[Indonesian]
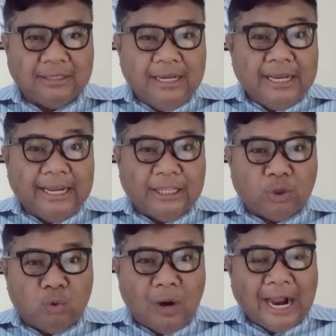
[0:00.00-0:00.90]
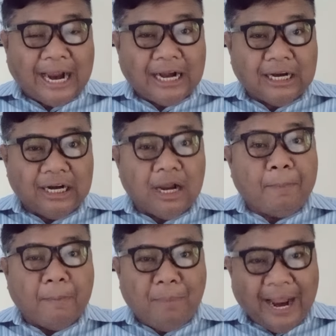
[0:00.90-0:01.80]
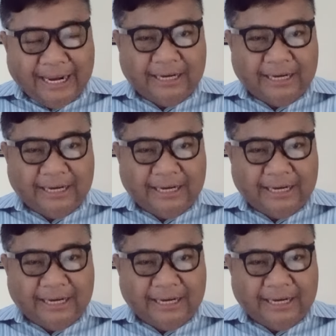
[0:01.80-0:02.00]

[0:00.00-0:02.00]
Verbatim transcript: itu akan lebih baik